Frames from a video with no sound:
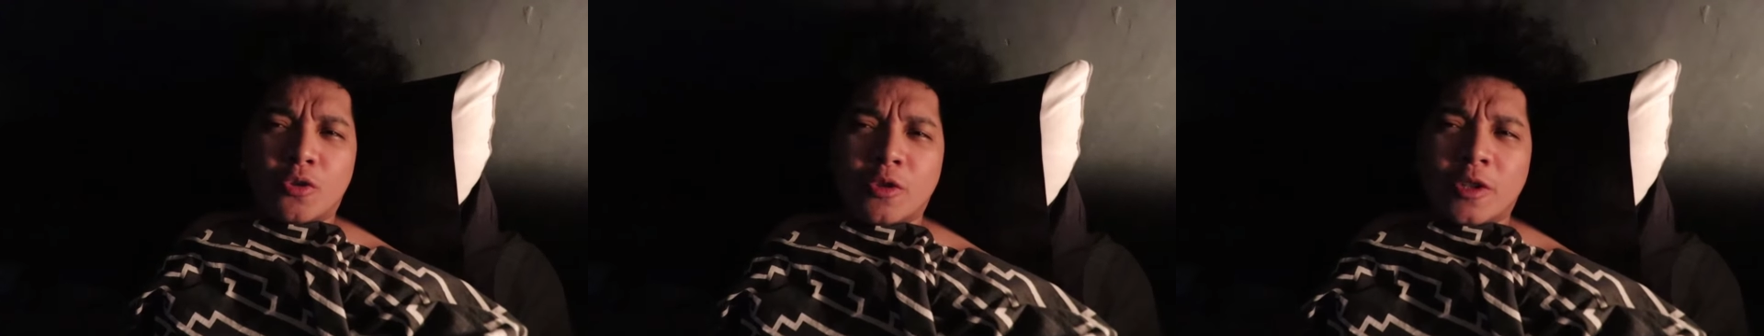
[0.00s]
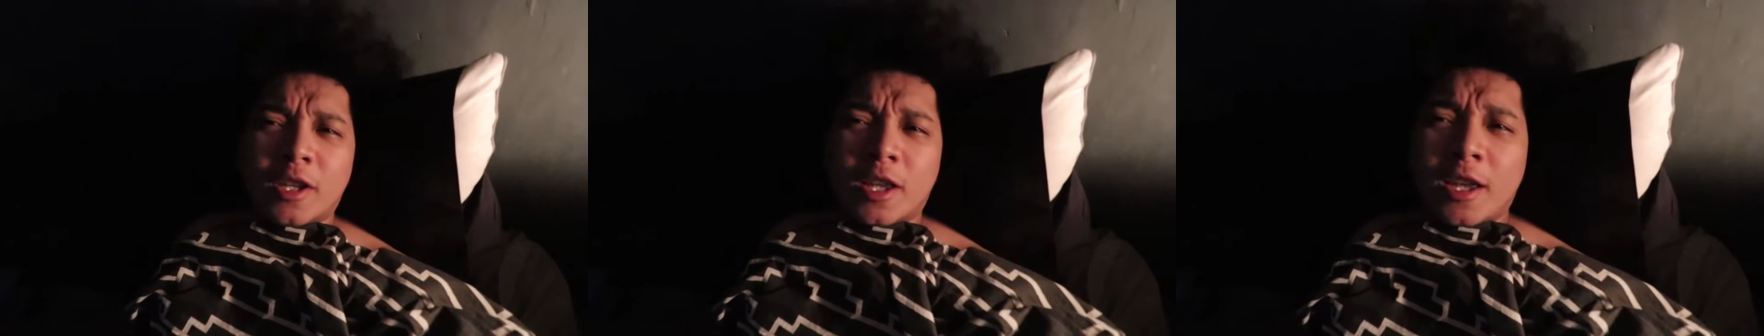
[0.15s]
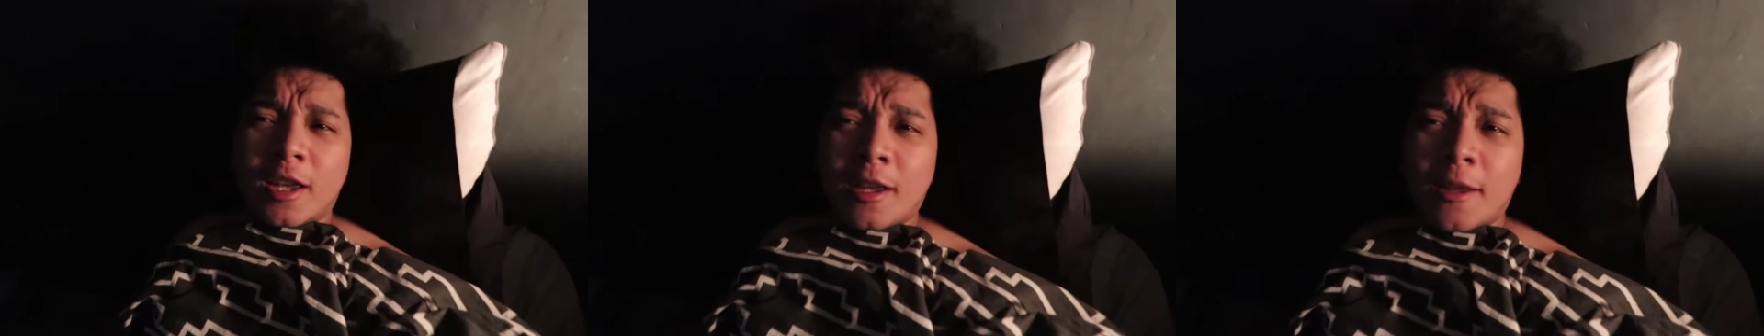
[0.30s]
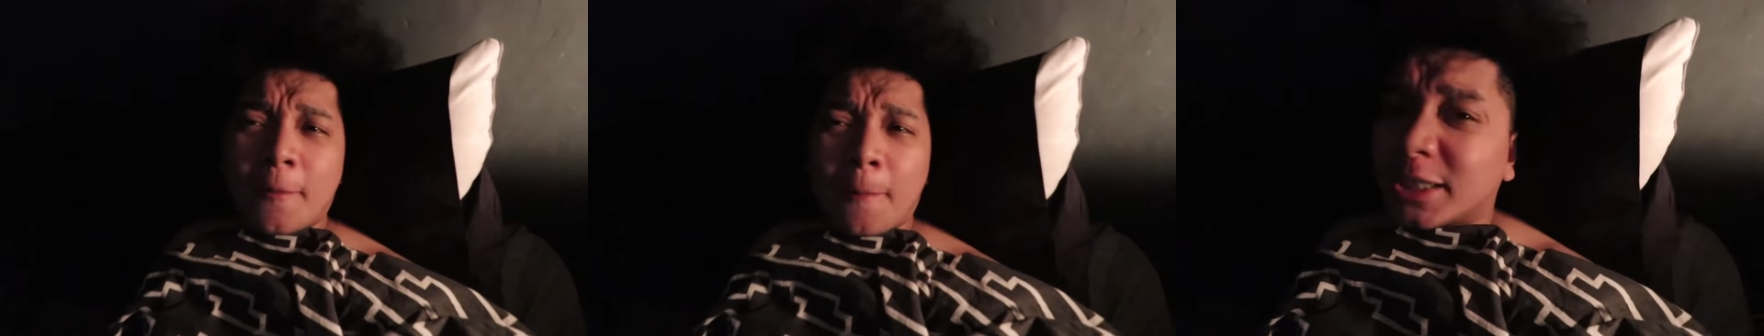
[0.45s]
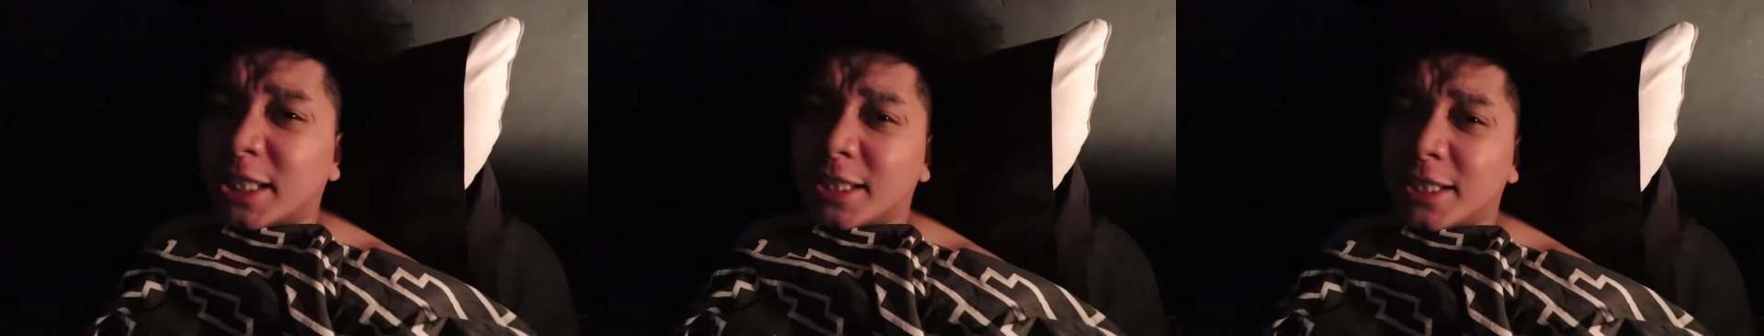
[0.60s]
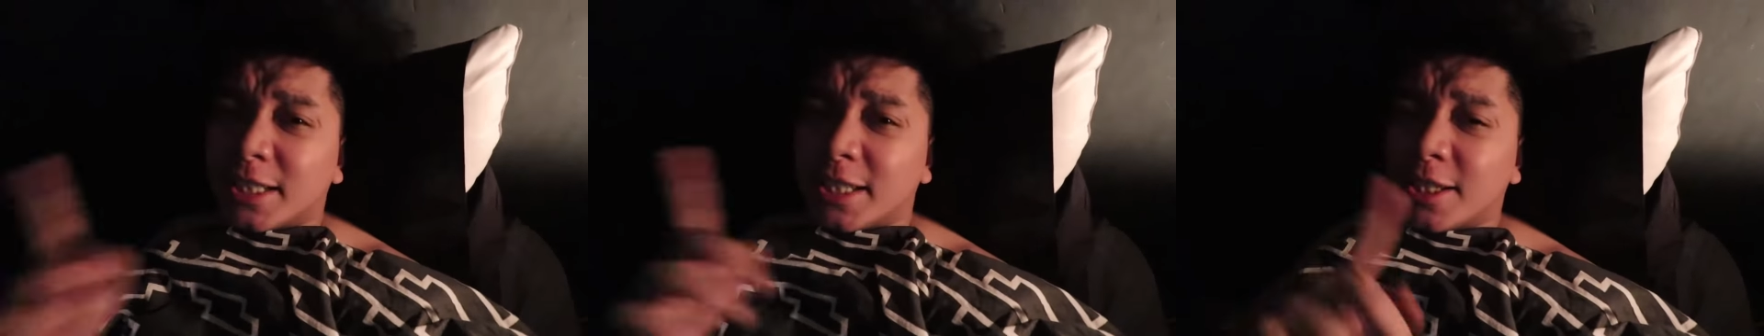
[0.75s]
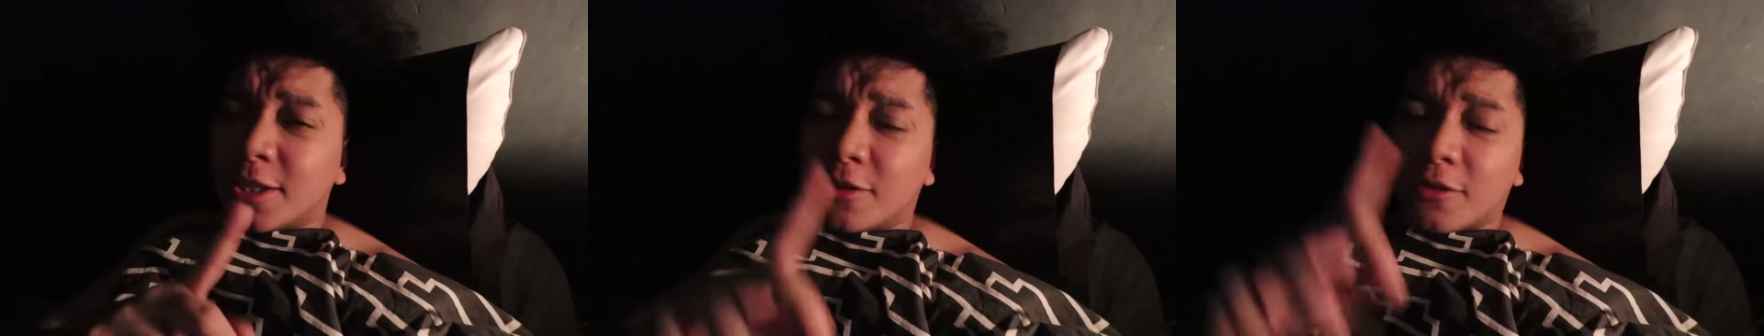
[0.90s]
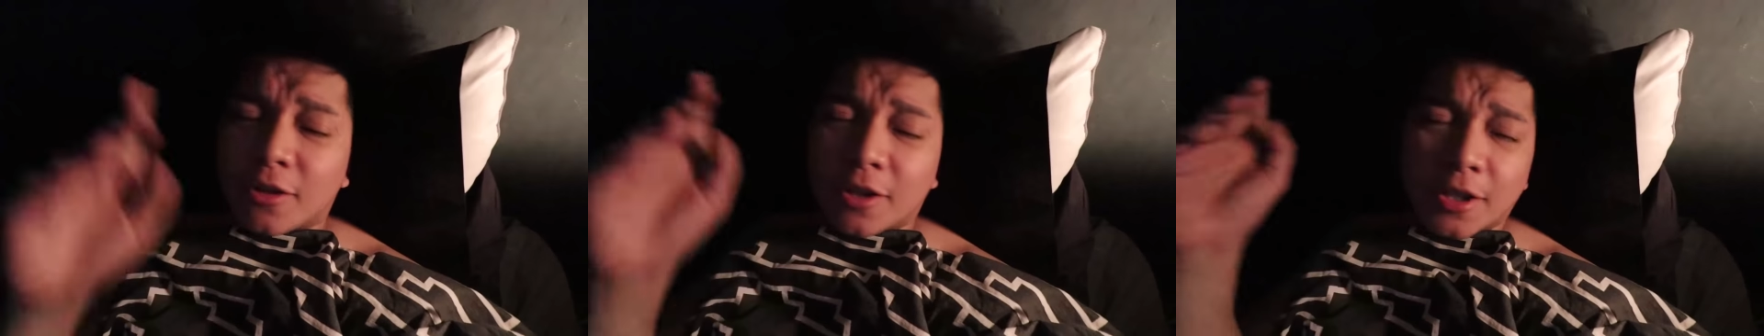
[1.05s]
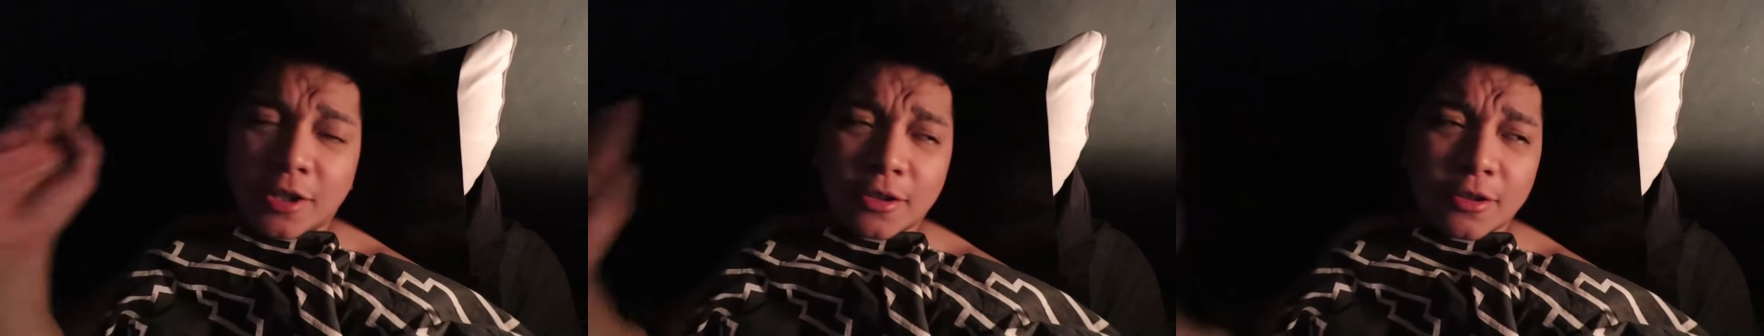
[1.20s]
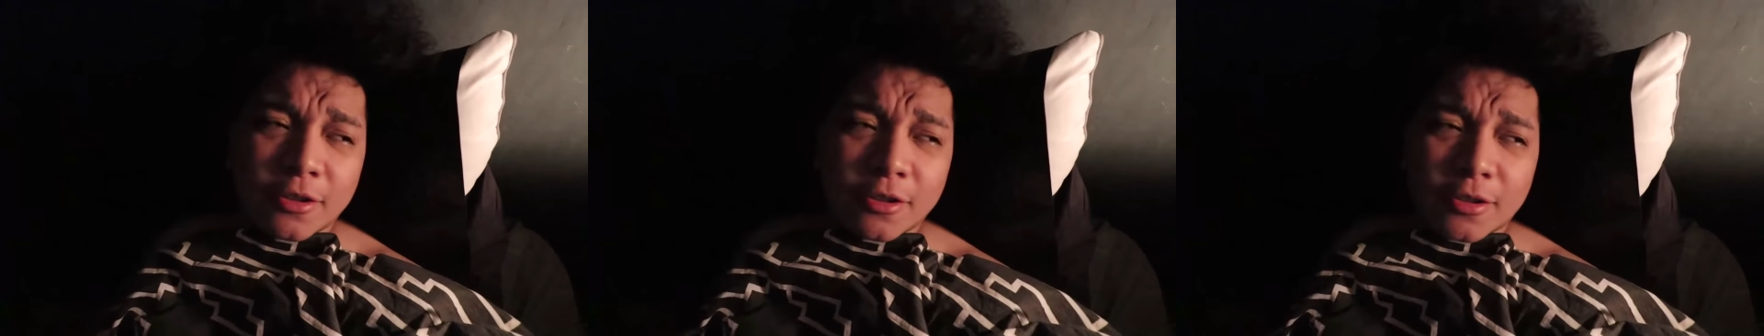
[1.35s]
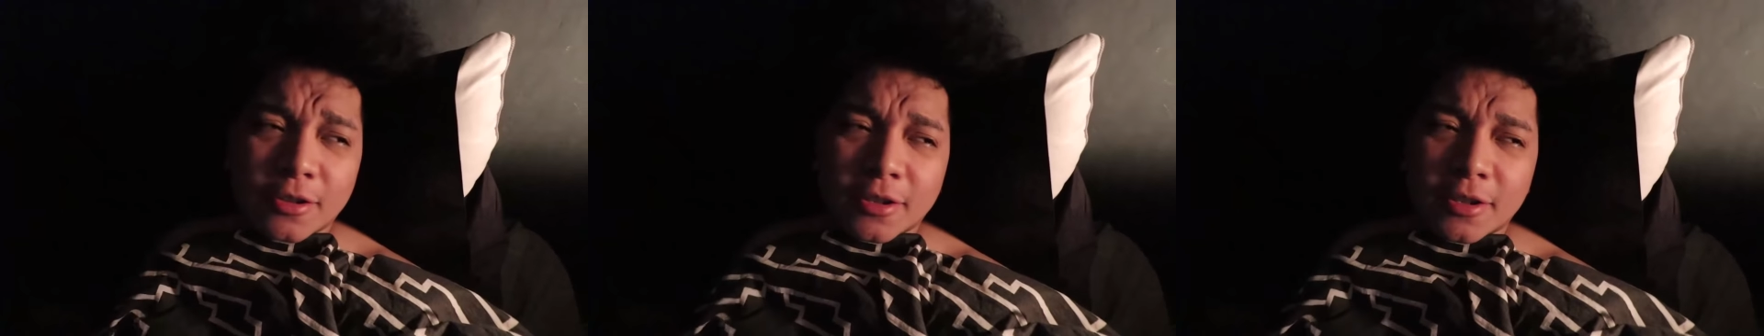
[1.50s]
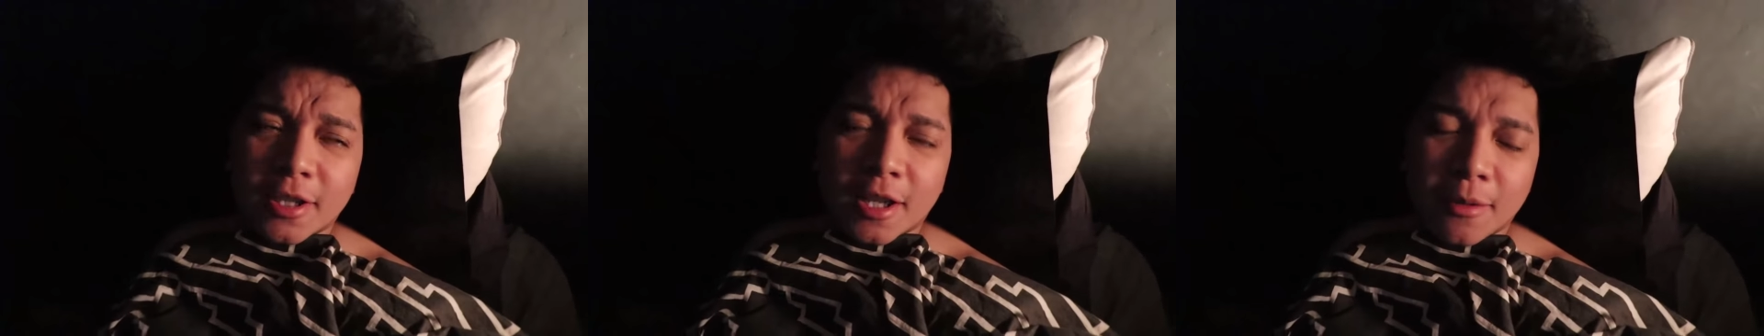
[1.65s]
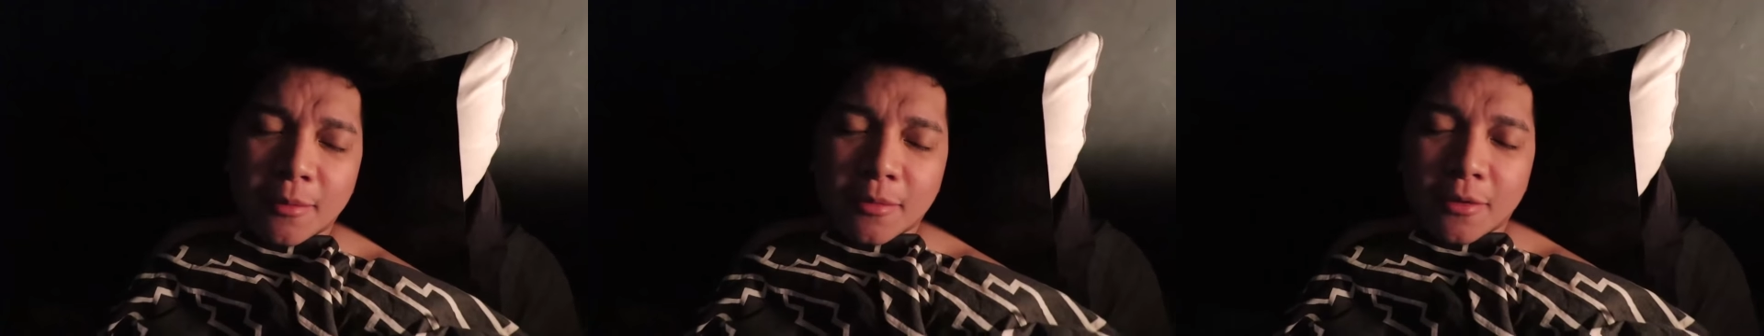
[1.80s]
yeah tadaling ko kayo doon
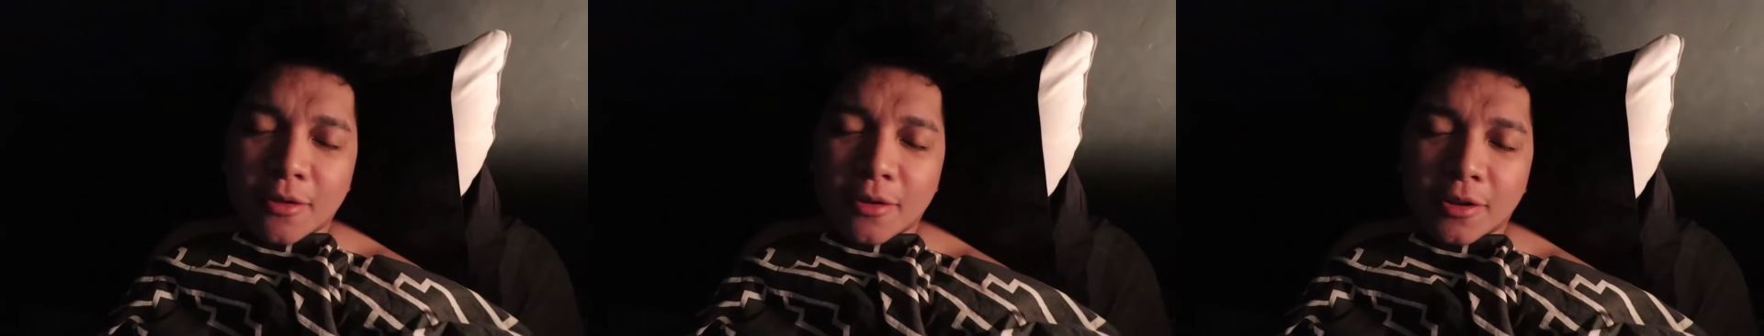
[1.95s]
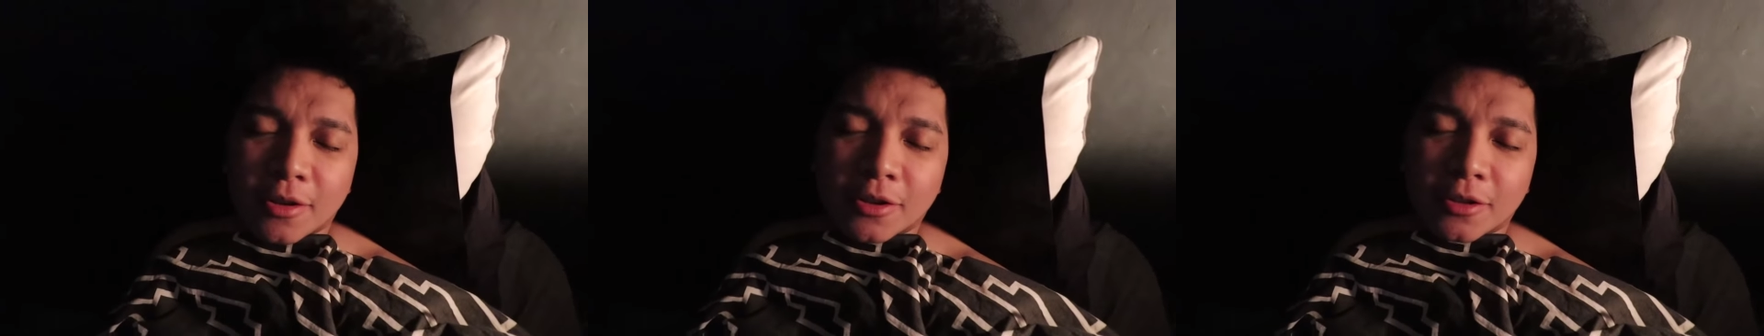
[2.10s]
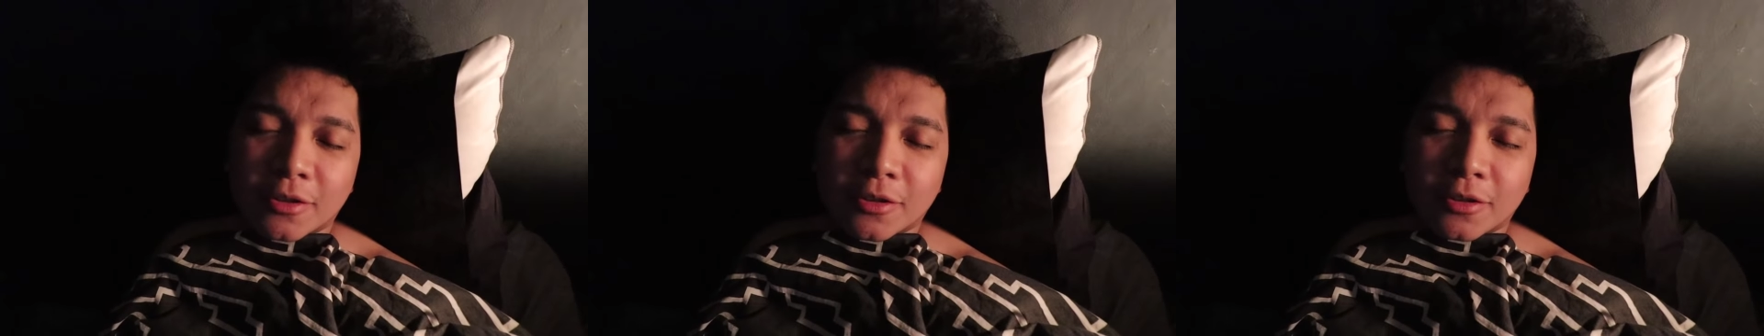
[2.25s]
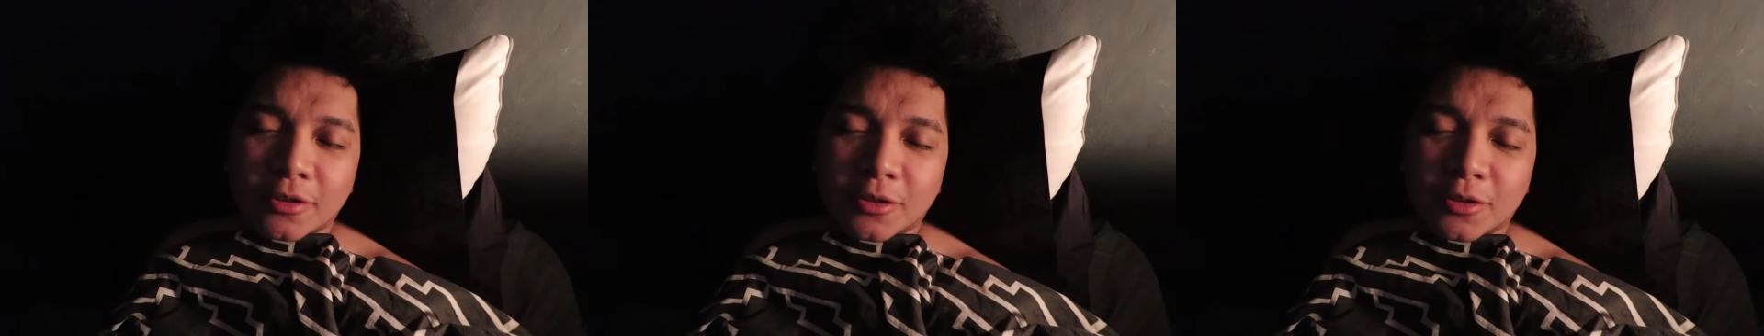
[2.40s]
sasama ko kayo